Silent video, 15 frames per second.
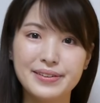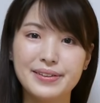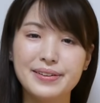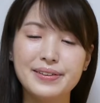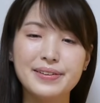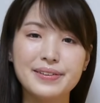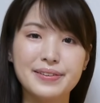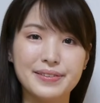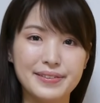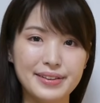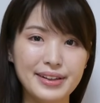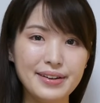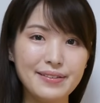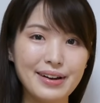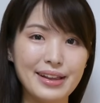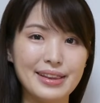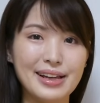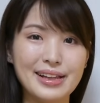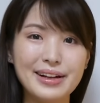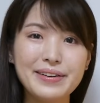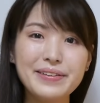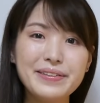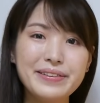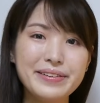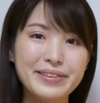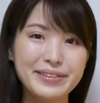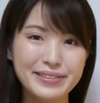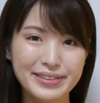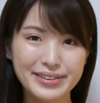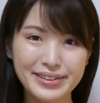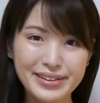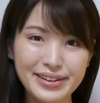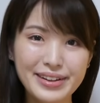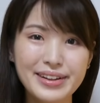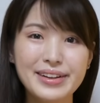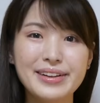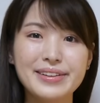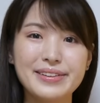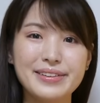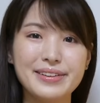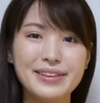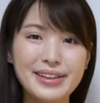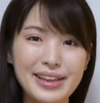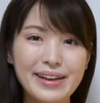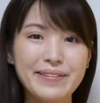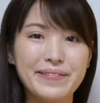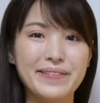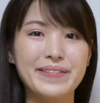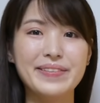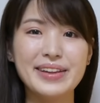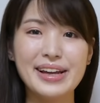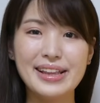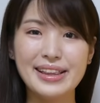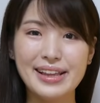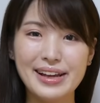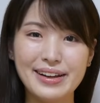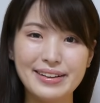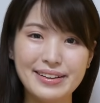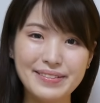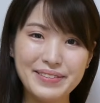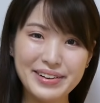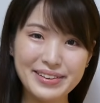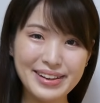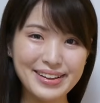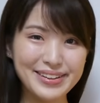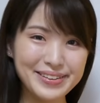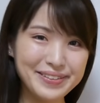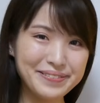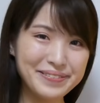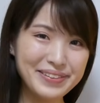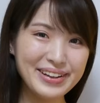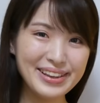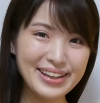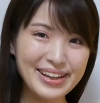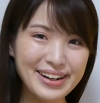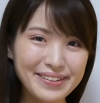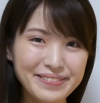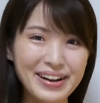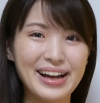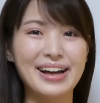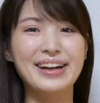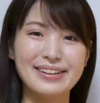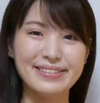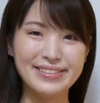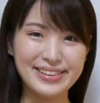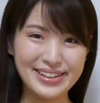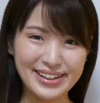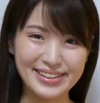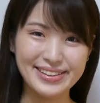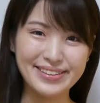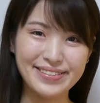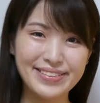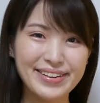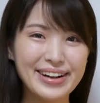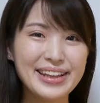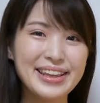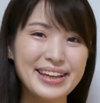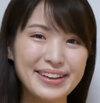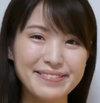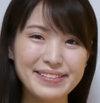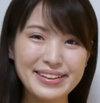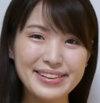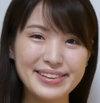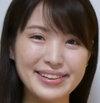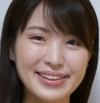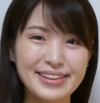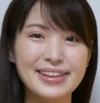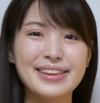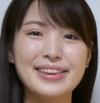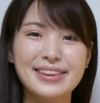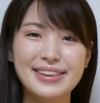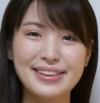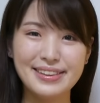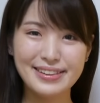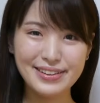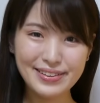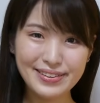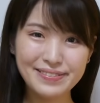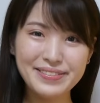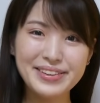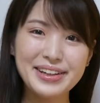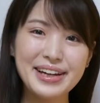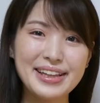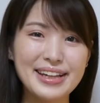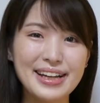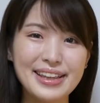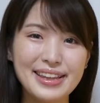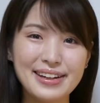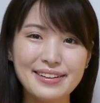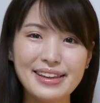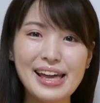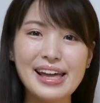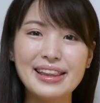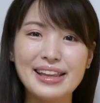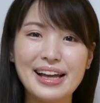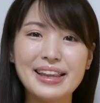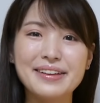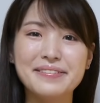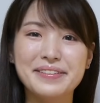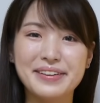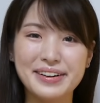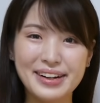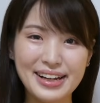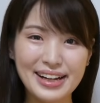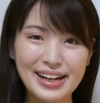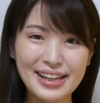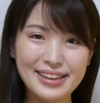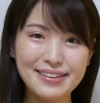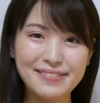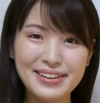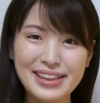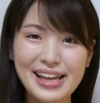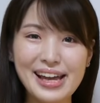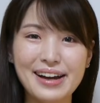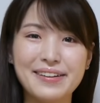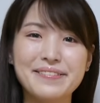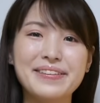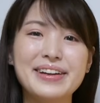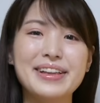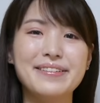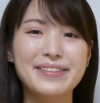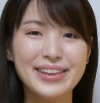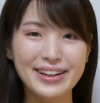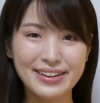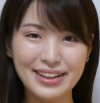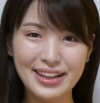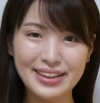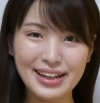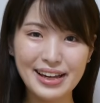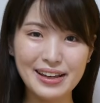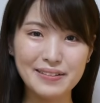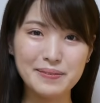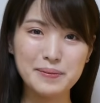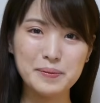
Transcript: ろくごうふにはななごうふと突く、そのにてんを押さえて今の手順を覚えていれば打ち勝つことができます。ちょっと難しかったので何度も繰り返し見て覚えてみてください。